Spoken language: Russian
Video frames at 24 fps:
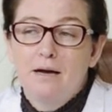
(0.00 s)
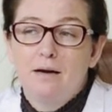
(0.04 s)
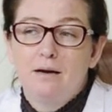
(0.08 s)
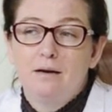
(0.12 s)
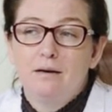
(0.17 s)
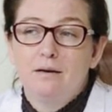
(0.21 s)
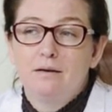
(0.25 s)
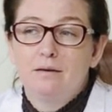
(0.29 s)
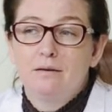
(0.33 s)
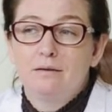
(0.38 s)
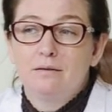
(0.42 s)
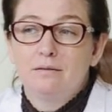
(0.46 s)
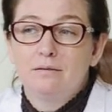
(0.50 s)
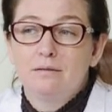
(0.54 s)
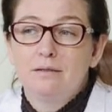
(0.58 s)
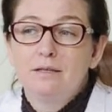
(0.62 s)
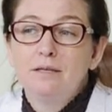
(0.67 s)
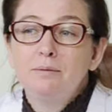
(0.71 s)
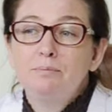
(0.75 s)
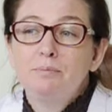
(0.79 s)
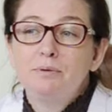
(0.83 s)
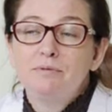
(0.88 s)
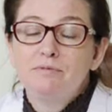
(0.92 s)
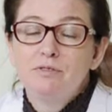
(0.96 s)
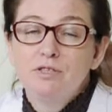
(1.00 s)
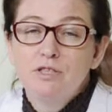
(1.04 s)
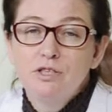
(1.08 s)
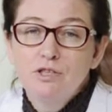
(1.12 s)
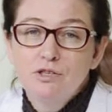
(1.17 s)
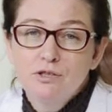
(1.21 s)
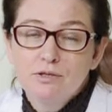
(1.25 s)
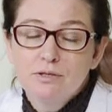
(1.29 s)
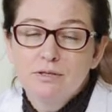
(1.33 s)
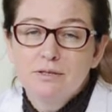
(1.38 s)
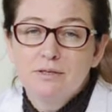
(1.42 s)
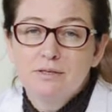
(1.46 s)
э,
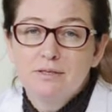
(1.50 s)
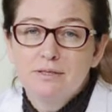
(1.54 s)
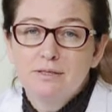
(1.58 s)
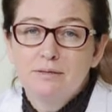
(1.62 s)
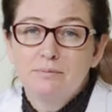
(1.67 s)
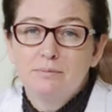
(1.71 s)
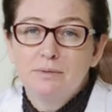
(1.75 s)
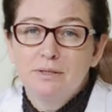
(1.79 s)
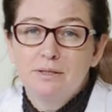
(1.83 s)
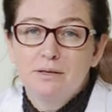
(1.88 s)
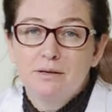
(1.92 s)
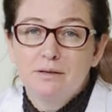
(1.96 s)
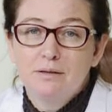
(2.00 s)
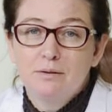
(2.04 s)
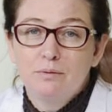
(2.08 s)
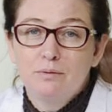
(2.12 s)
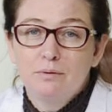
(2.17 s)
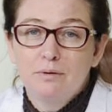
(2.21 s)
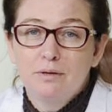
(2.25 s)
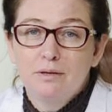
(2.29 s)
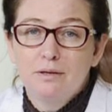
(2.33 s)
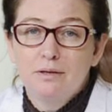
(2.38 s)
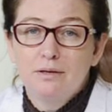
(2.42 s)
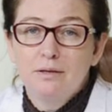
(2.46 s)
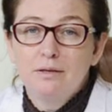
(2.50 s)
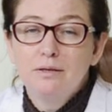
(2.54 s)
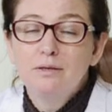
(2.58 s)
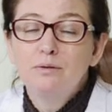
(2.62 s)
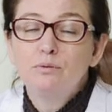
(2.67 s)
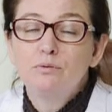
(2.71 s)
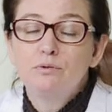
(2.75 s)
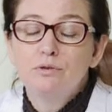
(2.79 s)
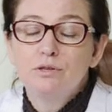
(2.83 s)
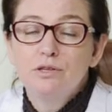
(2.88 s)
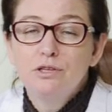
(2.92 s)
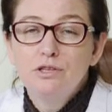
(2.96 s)
терапевтическая стоматология,
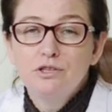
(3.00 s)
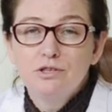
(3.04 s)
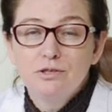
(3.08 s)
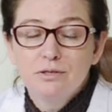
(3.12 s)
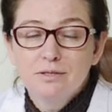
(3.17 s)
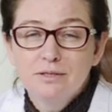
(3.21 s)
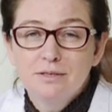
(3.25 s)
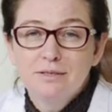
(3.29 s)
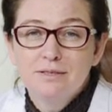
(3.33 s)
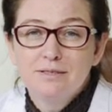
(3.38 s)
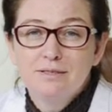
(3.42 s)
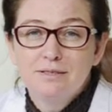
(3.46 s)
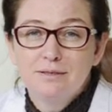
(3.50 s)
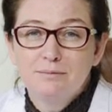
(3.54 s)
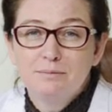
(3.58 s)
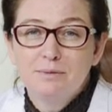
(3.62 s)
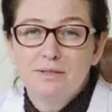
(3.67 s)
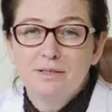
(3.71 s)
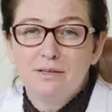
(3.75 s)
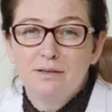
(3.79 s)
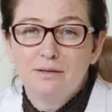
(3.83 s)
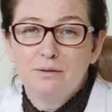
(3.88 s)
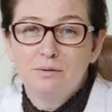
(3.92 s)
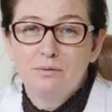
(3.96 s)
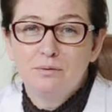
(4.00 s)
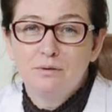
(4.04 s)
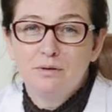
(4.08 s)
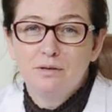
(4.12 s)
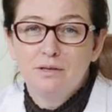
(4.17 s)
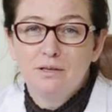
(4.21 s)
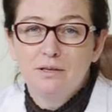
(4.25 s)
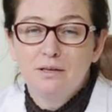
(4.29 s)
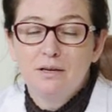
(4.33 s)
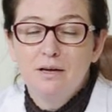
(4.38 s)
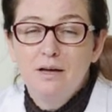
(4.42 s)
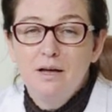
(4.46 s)
хирургическая
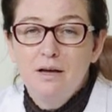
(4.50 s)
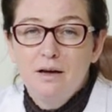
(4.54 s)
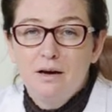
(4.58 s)
стоматология,